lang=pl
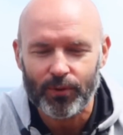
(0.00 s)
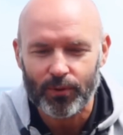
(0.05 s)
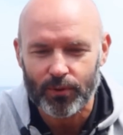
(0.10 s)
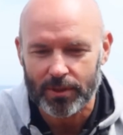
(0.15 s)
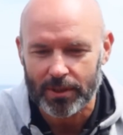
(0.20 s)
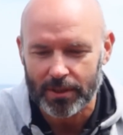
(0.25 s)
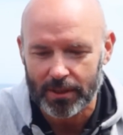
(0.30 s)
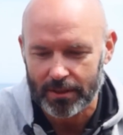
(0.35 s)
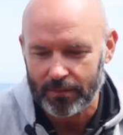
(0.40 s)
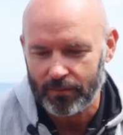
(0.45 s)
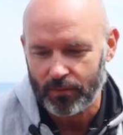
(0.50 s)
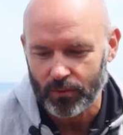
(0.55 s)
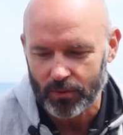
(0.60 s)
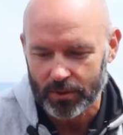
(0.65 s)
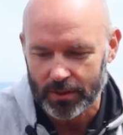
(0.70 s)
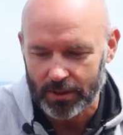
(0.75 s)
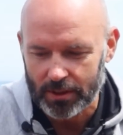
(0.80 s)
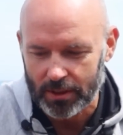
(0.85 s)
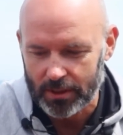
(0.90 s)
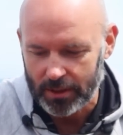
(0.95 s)
w różnych, w
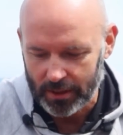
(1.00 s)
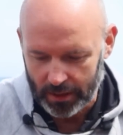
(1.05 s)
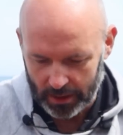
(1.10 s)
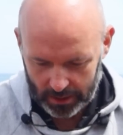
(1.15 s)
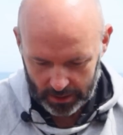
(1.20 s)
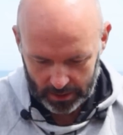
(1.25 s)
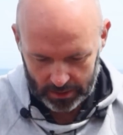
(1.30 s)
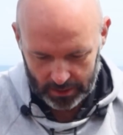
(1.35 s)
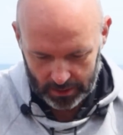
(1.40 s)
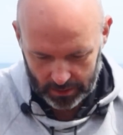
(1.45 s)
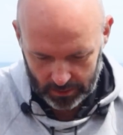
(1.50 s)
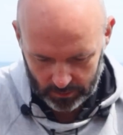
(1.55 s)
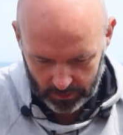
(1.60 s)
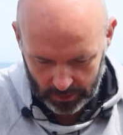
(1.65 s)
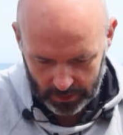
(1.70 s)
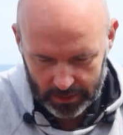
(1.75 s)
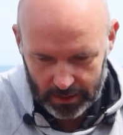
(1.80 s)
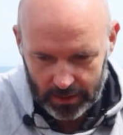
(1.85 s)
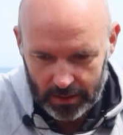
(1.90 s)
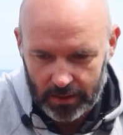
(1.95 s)
różnych dziedzinach,
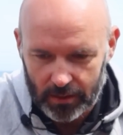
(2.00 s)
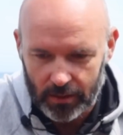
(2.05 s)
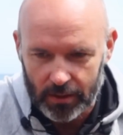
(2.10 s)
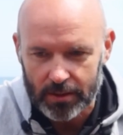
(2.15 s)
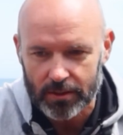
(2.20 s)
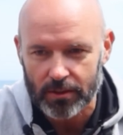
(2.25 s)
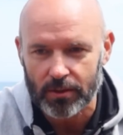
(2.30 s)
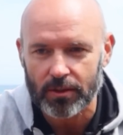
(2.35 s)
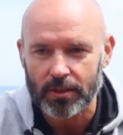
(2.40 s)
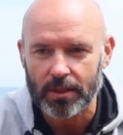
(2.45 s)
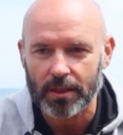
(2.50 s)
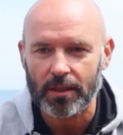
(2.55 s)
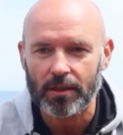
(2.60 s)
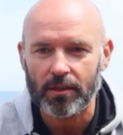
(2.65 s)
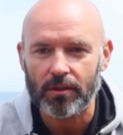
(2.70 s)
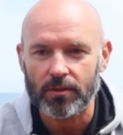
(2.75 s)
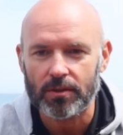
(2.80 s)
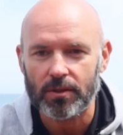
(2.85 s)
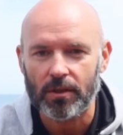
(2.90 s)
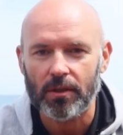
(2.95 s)
natomiast to jest coś
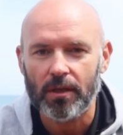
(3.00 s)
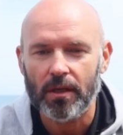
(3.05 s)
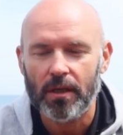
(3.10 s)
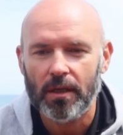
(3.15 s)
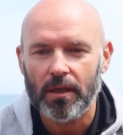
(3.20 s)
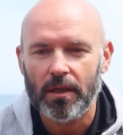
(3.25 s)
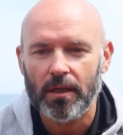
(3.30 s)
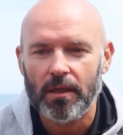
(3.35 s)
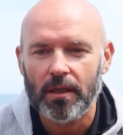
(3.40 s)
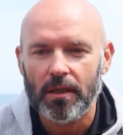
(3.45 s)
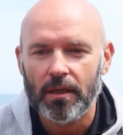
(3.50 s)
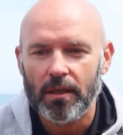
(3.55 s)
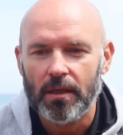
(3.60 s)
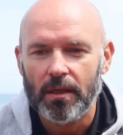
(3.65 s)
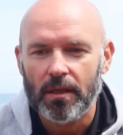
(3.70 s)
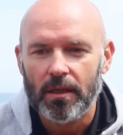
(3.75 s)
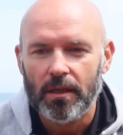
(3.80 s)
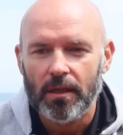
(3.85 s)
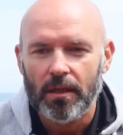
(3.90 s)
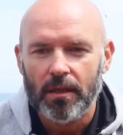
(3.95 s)
takiego, co,
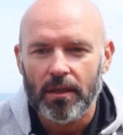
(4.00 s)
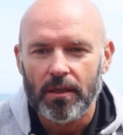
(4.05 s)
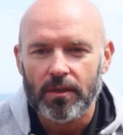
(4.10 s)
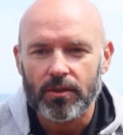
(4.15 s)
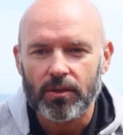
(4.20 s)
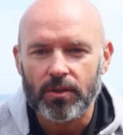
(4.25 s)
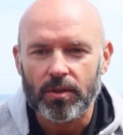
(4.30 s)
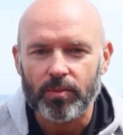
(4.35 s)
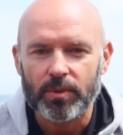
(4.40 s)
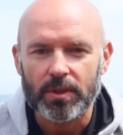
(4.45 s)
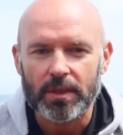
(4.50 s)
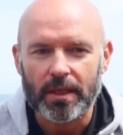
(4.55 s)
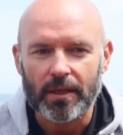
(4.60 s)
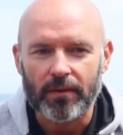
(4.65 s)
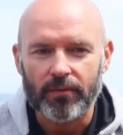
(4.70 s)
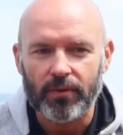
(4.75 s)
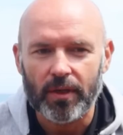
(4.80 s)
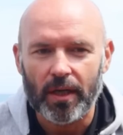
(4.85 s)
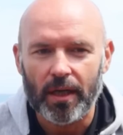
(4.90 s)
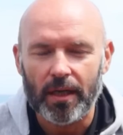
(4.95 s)
co się
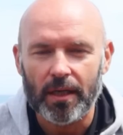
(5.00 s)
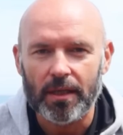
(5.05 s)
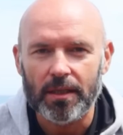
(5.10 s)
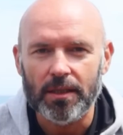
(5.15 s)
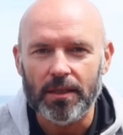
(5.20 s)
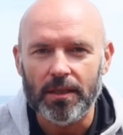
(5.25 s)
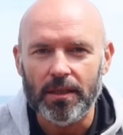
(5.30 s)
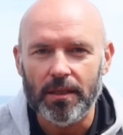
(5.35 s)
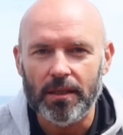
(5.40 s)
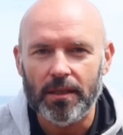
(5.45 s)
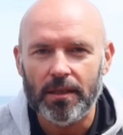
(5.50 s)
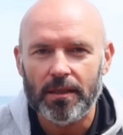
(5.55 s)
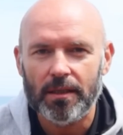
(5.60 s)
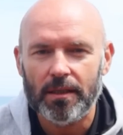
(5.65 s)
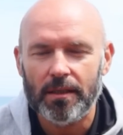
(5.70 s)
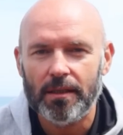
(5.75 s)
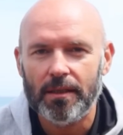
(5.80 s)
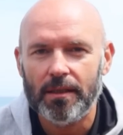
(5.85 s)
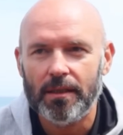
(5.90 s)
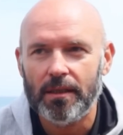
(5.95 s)
przytrafia i
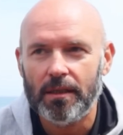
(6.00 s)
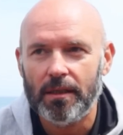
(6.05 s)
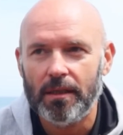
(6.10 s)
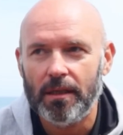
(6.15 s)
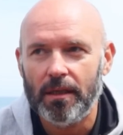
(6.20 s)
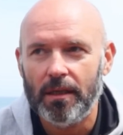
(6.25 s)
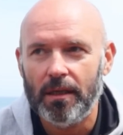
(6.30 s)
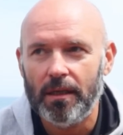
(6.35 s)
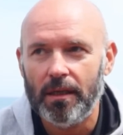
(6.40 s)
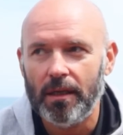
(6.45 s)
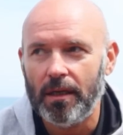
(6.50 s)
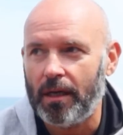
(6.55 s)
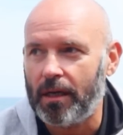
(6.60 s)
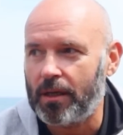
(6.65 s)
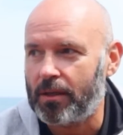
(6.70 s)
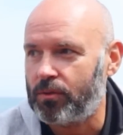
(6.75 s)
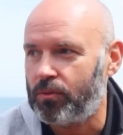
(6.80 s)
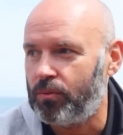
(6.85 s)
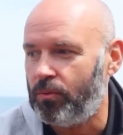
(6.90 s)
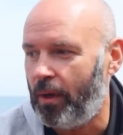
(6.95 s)

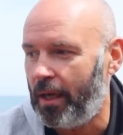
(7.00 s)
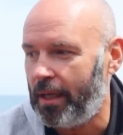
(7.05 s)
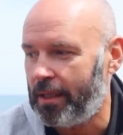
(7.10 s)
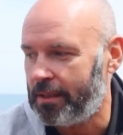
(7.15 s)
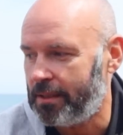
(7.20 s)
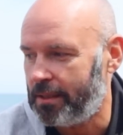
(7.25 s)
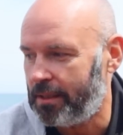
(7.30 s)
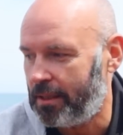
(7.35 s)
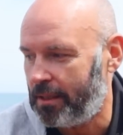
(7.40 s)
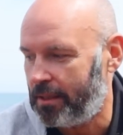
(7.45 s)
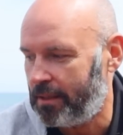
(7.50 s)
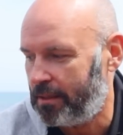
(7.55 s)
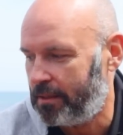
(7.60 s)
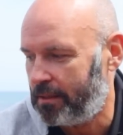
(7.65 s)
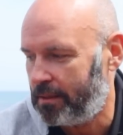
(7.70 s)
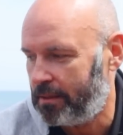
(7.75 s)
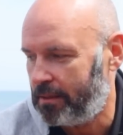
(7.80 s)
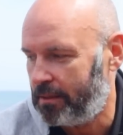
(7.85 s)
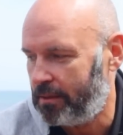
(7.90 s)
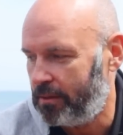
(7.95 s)
aktualnie
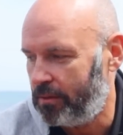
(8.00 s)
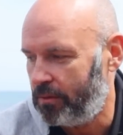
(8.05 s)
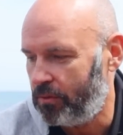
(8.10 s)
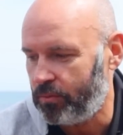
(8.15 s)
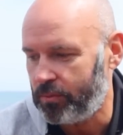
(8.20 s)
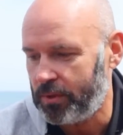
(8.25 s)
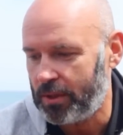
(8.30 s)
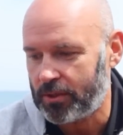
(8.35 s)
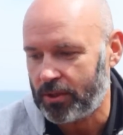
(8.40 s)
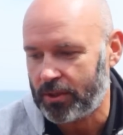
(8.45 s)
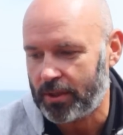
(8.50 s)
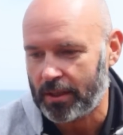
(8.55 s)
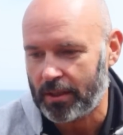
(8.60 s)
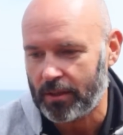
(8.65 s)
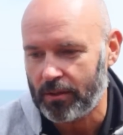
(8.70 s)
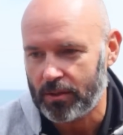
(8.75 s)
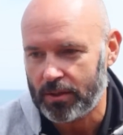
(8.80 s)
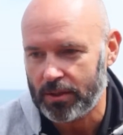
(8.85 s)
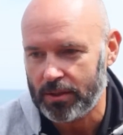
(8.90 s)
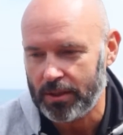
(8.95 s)
u mnie coś
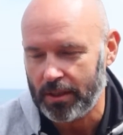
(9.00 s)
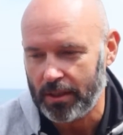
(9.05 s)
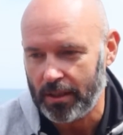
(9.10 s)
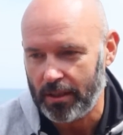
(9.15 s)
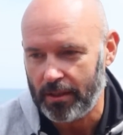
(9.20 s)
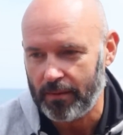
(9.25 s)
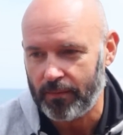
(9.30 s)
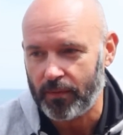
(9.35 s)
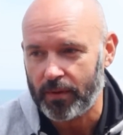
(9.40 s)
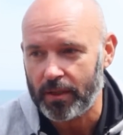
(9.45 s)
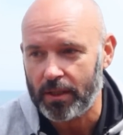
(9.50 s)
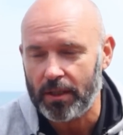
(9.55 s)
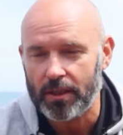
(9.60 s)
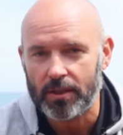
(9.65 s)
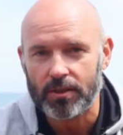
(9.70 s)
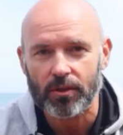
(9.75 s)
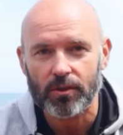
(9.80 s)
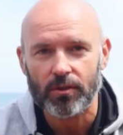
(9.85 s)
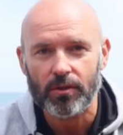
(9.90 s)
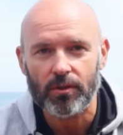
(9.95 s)
takiego się dzieje i
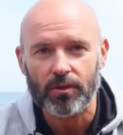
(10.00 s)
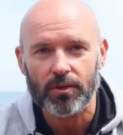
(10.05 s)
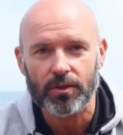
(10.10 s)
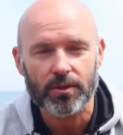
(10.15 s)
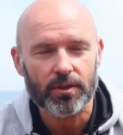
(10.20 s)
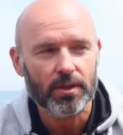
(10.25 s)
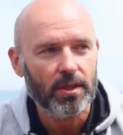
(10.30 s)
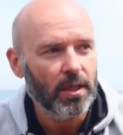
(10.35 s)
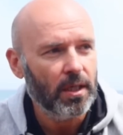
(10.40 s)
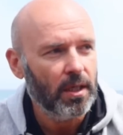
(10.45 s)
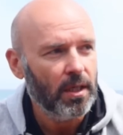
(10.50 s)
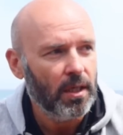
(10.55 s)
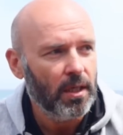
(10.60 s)
jest to dość